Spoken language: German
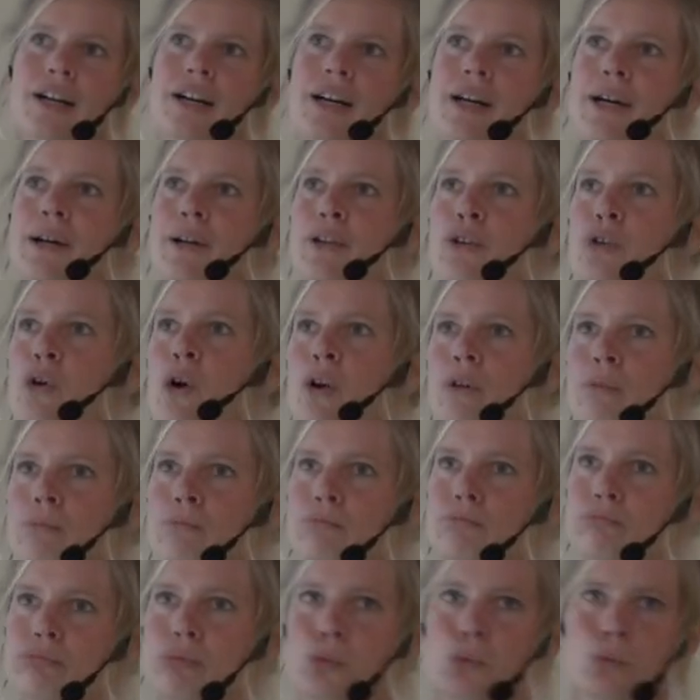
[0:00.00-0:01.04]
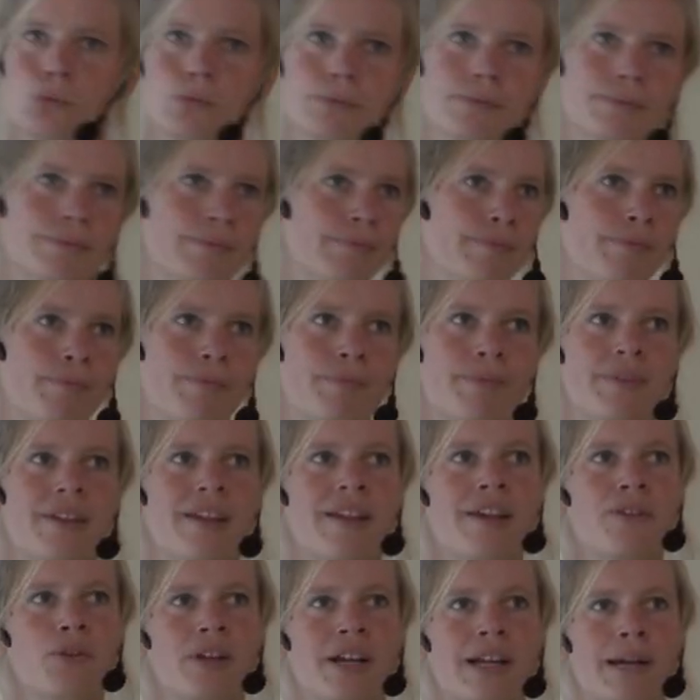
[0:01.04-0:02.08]
Äh,
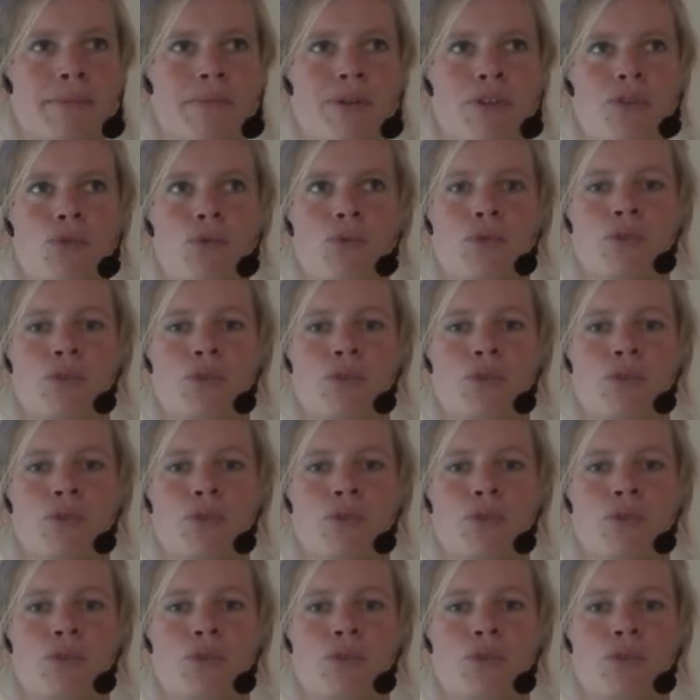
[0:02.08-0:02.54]
Trockenblumen, also da kann man